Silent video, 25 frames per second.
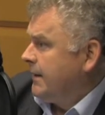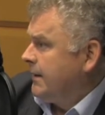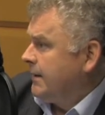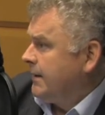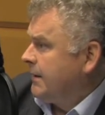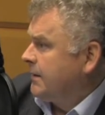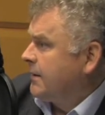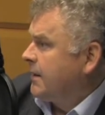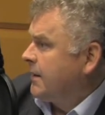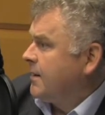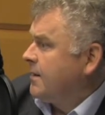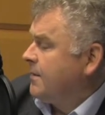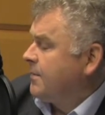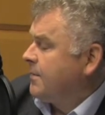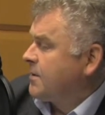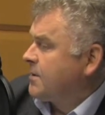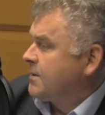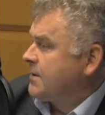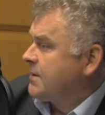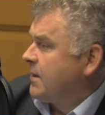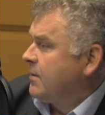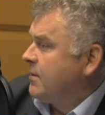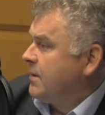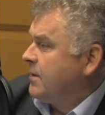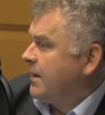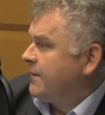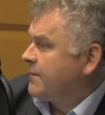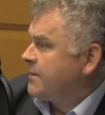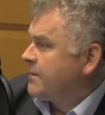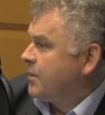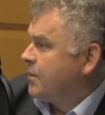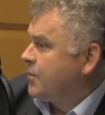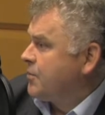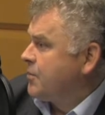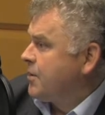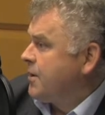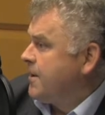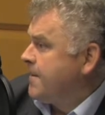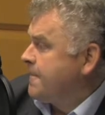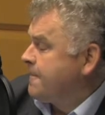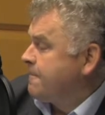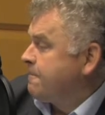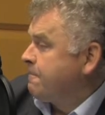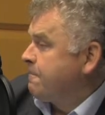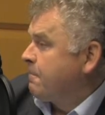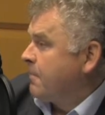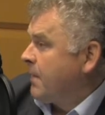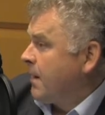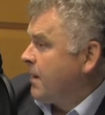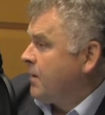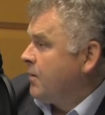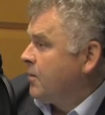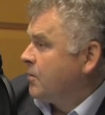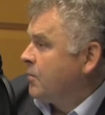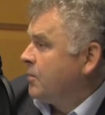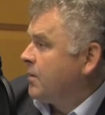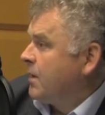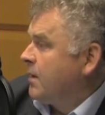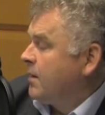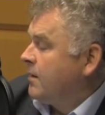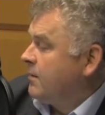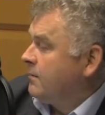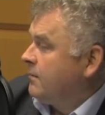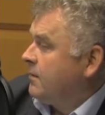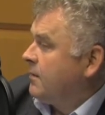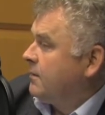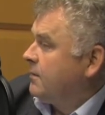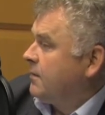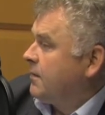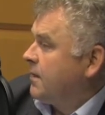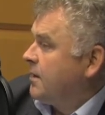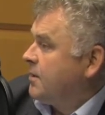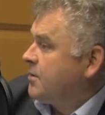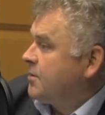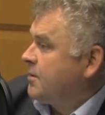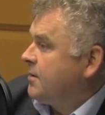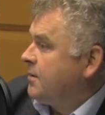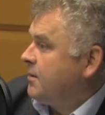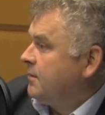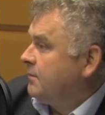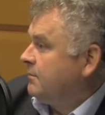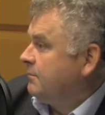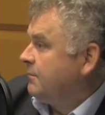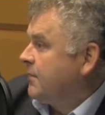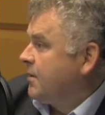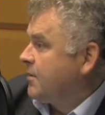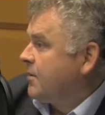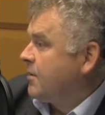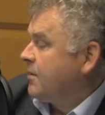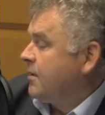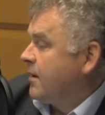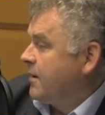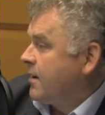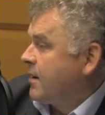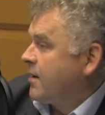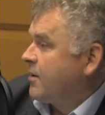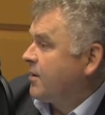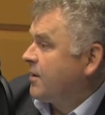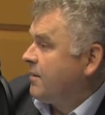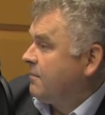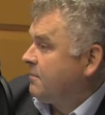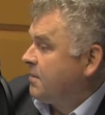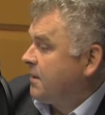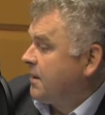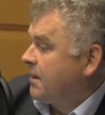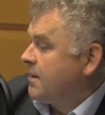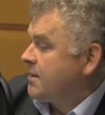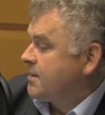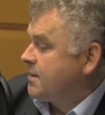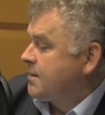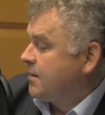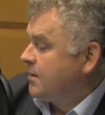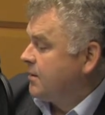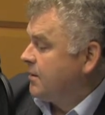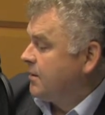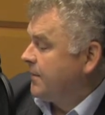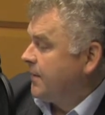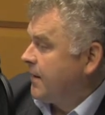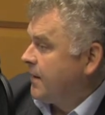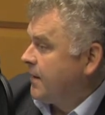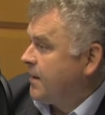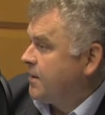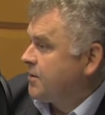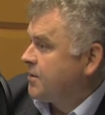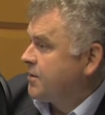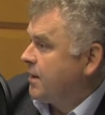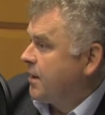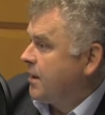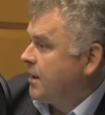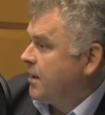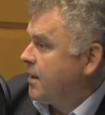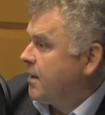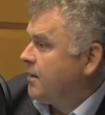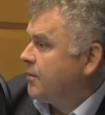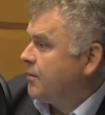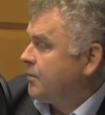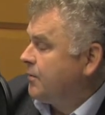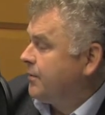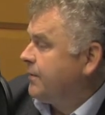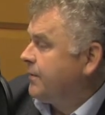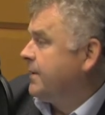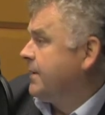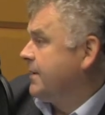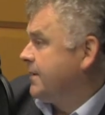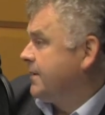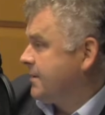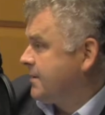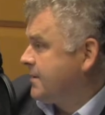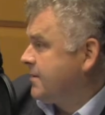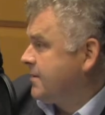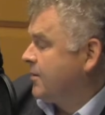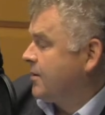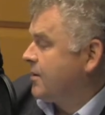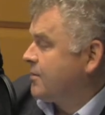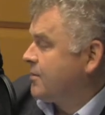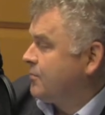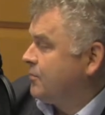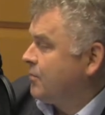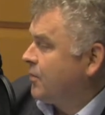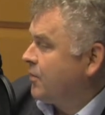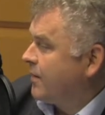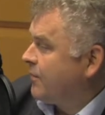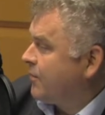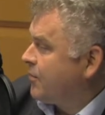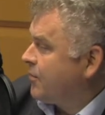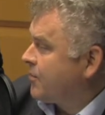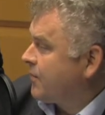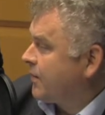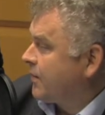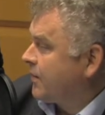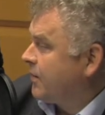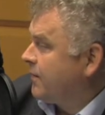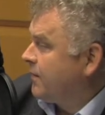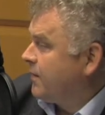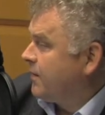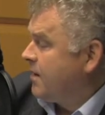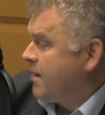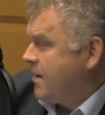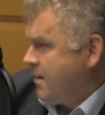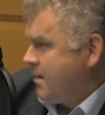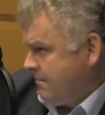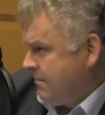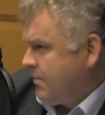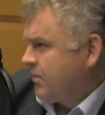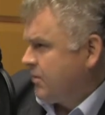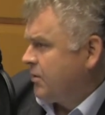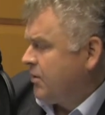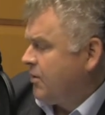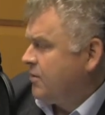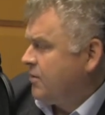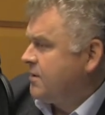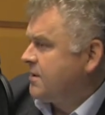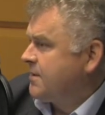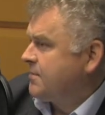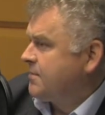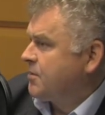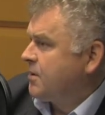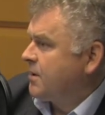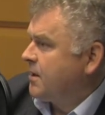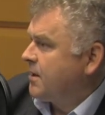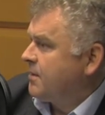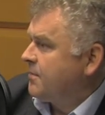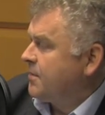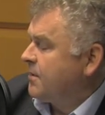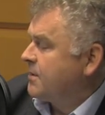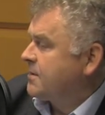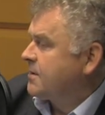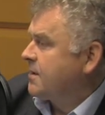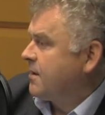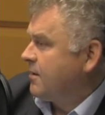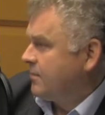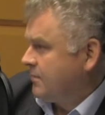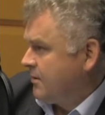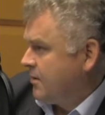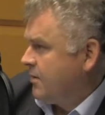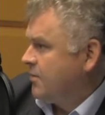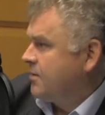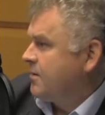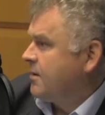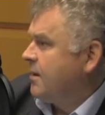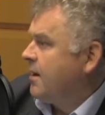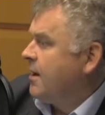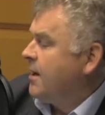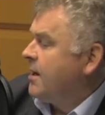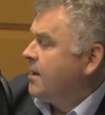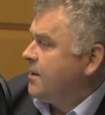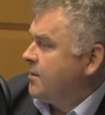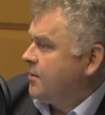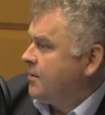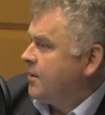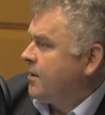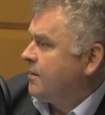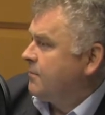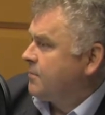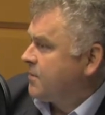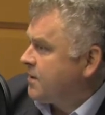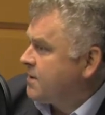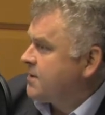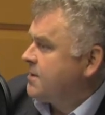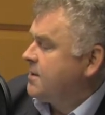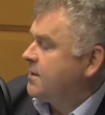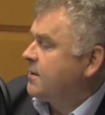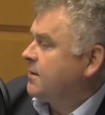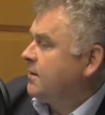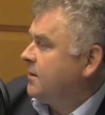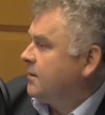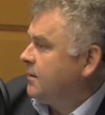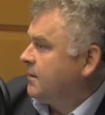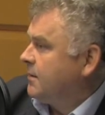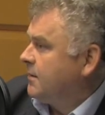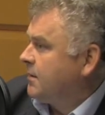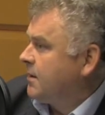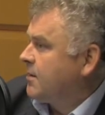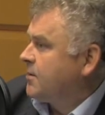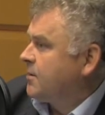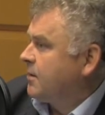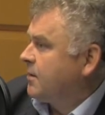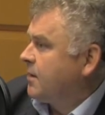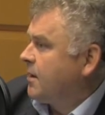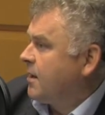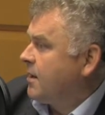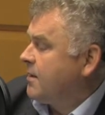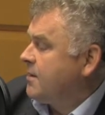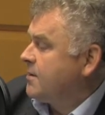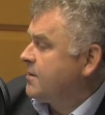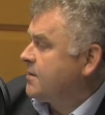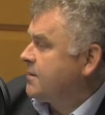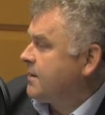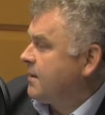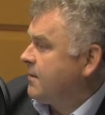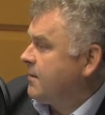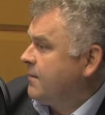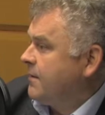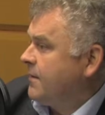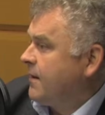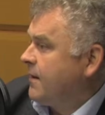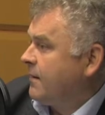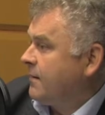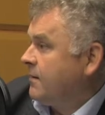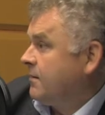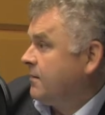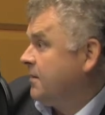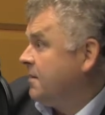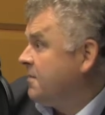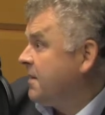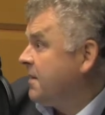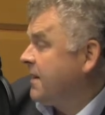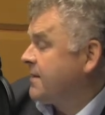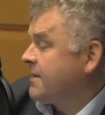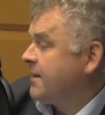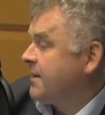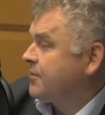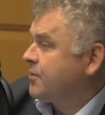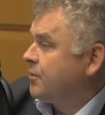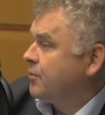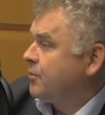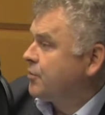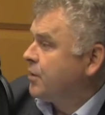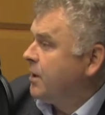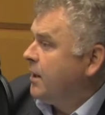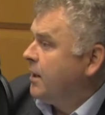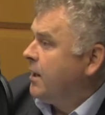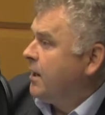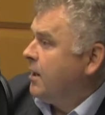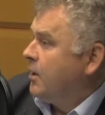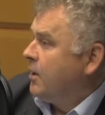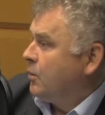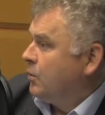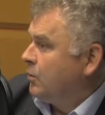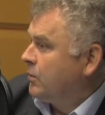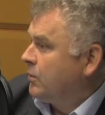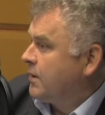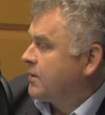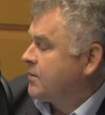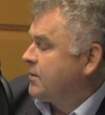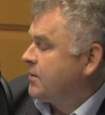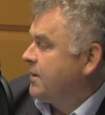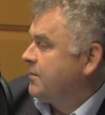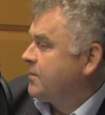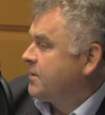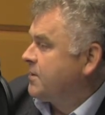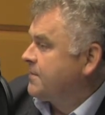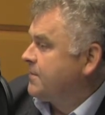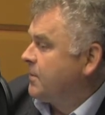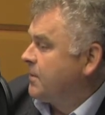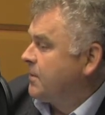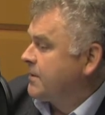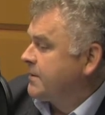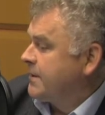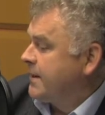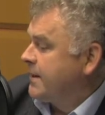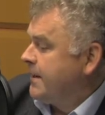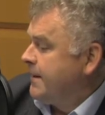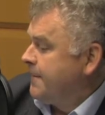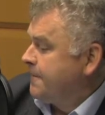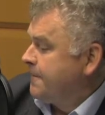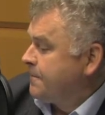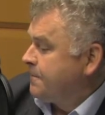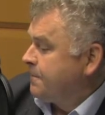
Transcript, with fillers: te tereny pozostały na wschodzie. No tutaj no, należy mieć jakieś tam pretensje do naszych aliantów z okresu II wojny światowej, bo to oni sprzedali Polskę, to oni, i przez nich e, te tereny zostały na, chyba na zawsze już utracone przez Polskę.